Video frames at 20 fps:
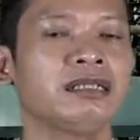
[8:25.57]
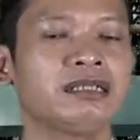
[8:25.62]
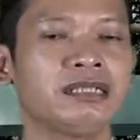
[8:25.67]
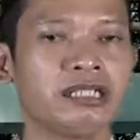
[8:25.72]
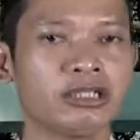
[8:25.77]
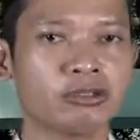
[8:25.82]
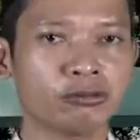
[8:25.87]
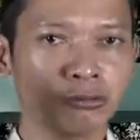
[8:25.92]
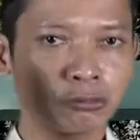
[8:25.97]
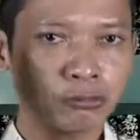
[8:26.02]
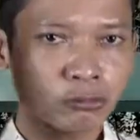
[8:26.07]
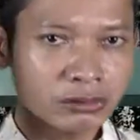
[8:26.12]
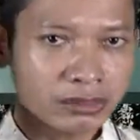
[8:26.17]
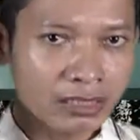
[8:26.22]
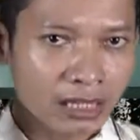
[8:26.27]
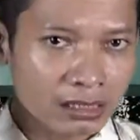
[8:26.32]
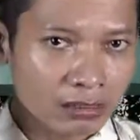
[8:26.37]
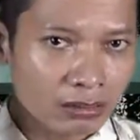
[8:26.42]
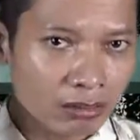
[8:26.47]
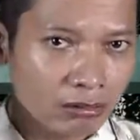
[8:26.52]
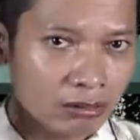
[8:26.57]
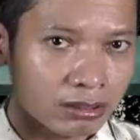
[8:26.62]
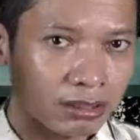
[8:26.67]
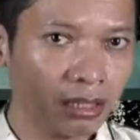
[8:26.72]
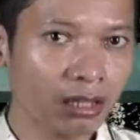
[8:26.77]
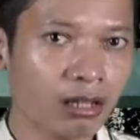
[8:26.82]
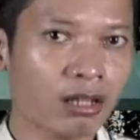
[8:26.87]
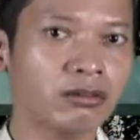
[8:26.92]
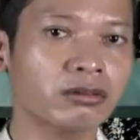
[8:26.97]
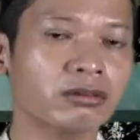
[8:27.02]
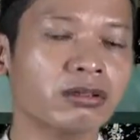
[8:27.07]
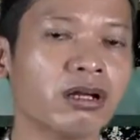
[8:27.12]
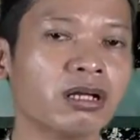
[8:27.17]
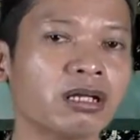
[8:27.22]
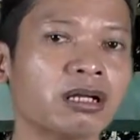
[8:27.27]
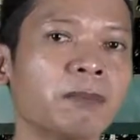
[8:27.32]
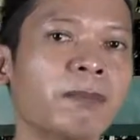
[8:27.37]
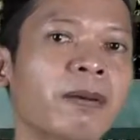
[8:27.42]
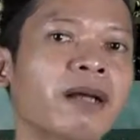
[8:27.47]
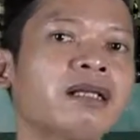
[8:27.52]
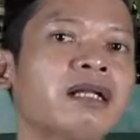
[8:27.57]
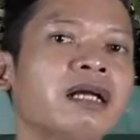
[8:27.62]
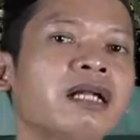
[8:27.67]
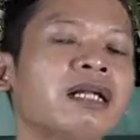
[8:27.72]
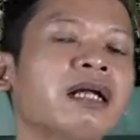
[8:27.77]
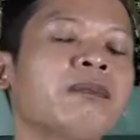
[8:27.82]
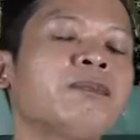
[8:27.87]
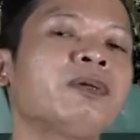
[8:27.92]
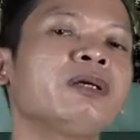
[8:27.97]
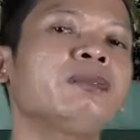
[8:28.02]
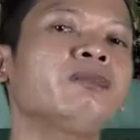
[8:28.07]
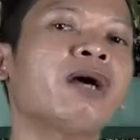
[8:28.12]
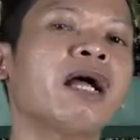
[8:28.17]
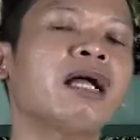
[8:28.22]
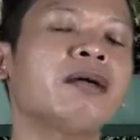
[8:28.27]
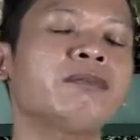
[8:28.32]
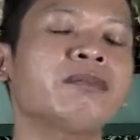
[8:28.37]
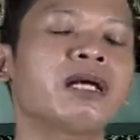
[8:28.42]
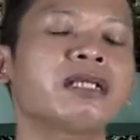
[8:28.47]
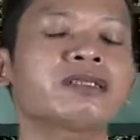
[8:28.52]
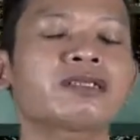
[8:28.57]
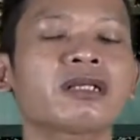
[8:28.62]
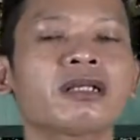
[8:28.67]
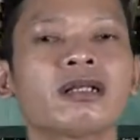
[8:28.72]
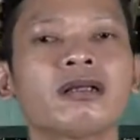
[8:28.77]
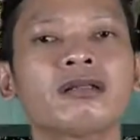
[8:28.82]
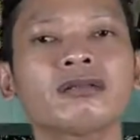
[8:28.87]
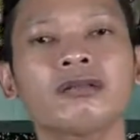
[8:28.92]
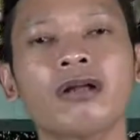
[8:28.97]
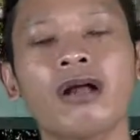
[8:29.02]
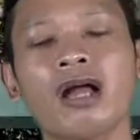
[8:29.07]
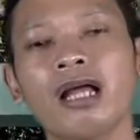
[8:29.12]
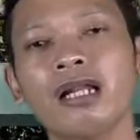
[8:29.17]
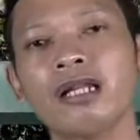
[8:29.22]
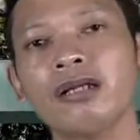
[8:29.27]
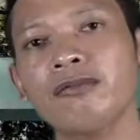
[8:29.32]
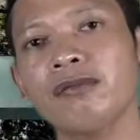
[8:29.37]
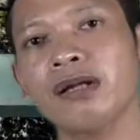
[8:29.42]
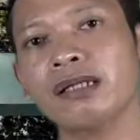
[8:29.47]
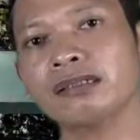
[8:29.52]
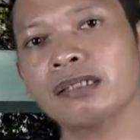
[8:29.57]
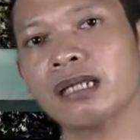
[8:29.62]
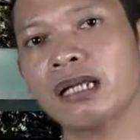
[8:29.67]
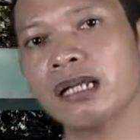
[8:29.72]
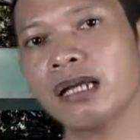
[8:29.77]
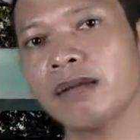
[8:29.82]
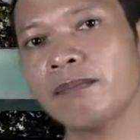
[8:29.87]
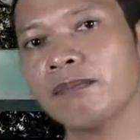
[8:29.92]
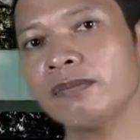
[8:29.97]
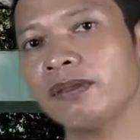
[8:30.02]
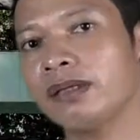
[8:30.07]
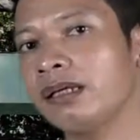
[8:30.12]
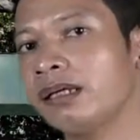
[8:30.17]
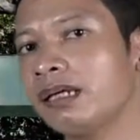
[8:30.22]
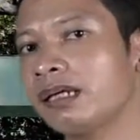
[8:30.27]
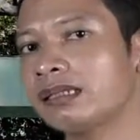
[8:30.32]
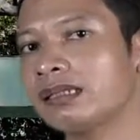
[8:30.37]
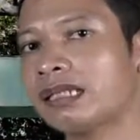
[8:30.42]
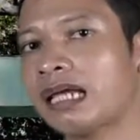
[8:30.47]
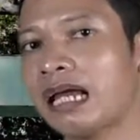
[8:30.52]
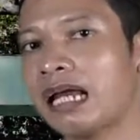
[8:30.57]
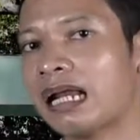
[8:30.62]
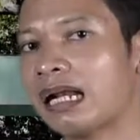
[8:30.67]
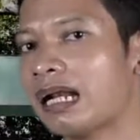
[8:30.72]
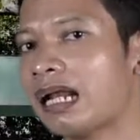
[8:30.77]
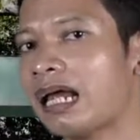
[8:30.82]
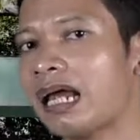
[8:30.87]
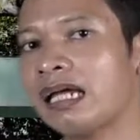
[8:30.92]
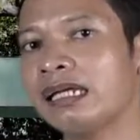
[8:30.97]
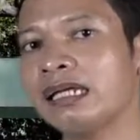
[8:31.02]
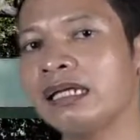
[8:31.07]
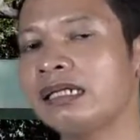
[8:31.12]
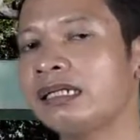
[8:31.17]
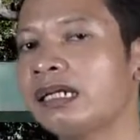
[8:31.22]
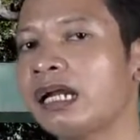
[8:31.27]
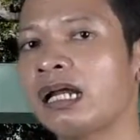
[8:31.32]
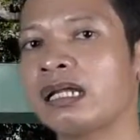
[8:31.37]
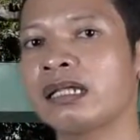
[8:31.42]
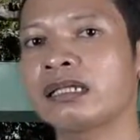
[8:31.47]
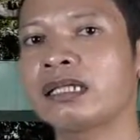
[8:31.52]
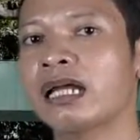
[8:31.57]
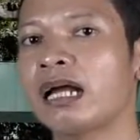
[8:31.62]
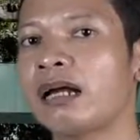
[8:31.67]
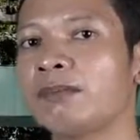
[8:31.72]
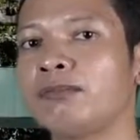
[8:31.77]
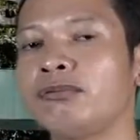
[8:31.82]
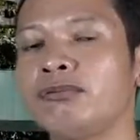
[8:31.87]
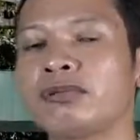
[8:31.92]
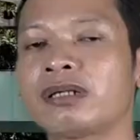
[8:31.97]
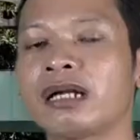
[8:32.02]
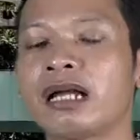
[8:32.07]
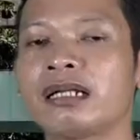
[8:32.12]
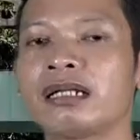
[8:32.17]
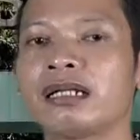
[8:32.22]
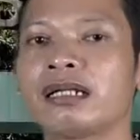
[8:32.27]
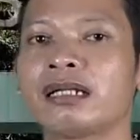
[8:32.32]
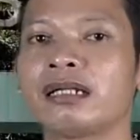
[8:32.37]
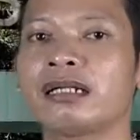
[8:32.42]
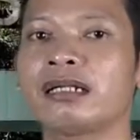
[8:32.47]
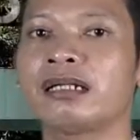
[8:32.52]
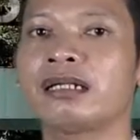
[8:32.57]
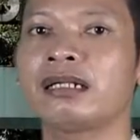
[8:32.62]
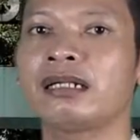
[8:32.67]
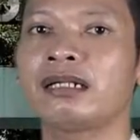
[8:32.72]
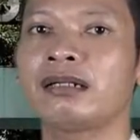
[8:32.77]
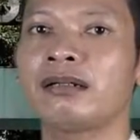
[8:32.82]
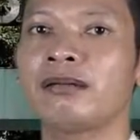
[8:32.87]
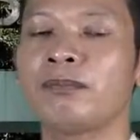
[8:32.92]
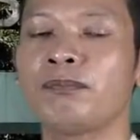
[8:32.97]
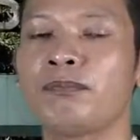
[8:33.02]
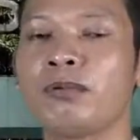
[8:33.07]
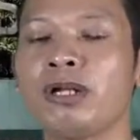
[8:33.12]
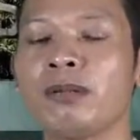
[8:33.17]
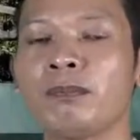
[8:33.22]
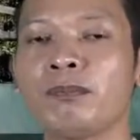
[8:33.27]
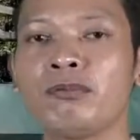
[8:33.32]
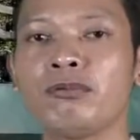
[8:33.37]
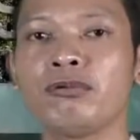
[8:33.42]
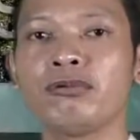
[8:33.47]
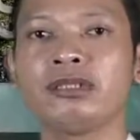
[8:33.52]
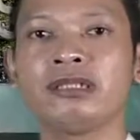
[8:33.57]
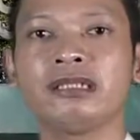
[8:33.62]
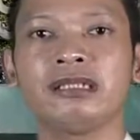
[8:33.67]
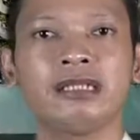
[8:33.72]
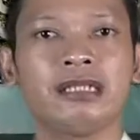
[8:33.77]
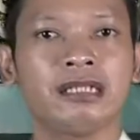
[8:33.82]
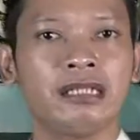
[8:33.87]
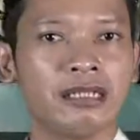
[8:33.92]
diturunkan oleh Allah kepada Nabi Muhammad saw tak lain dan tak bukan berbunyi